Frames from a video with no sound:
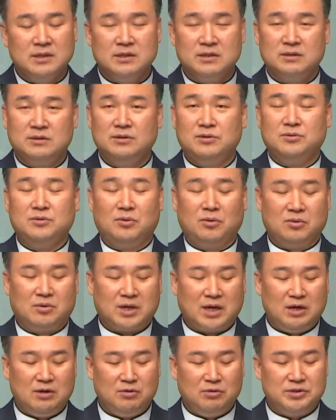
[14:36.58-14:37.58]
그리고
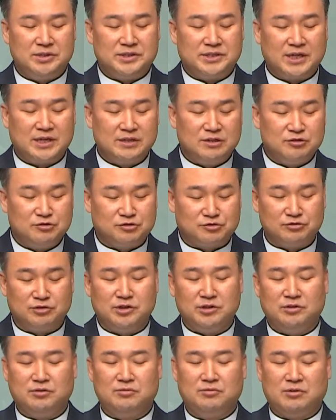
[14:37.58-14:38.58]
칼로 이삭을
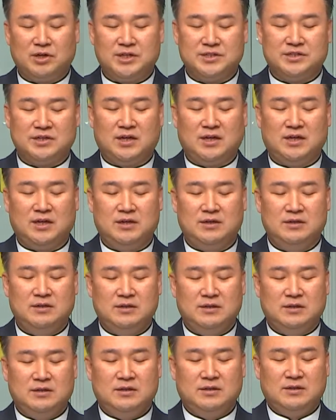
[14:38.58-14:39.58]
죽이려고 하자
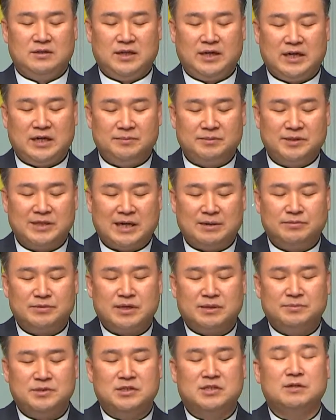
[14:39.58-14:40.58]
하나님은
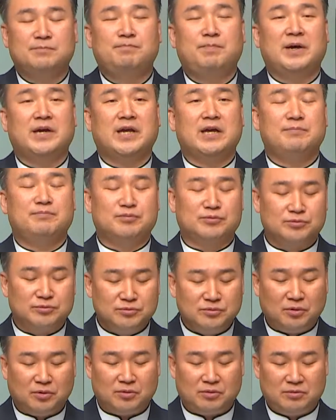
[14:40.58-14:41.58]
아브라함을 급하게
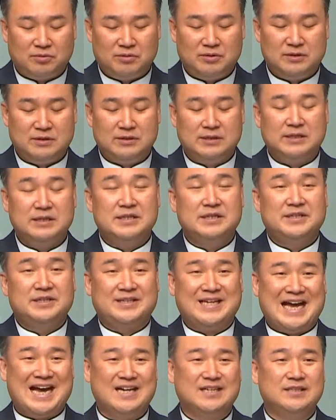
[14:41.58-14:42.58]
부르고
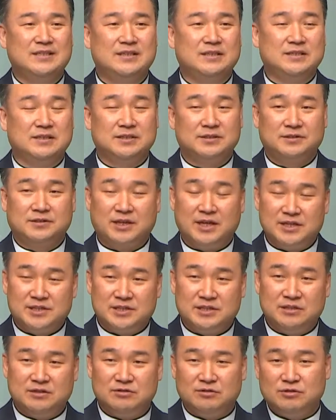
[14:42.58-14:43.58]
양을
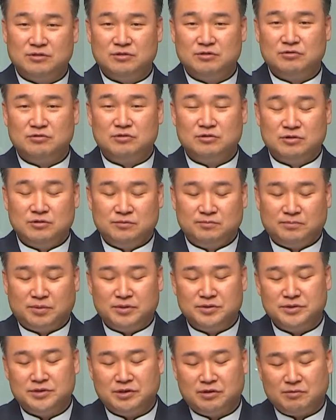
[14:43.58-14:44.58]
대신
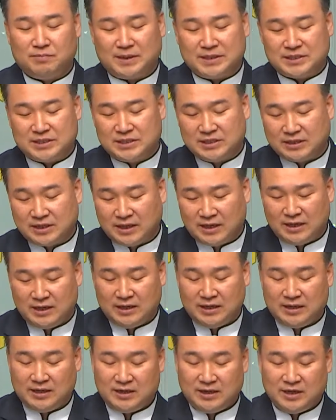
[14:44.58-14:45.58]
번제로
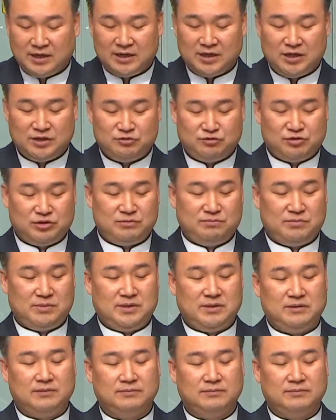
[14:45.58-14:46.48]
바치게 해 주십니다.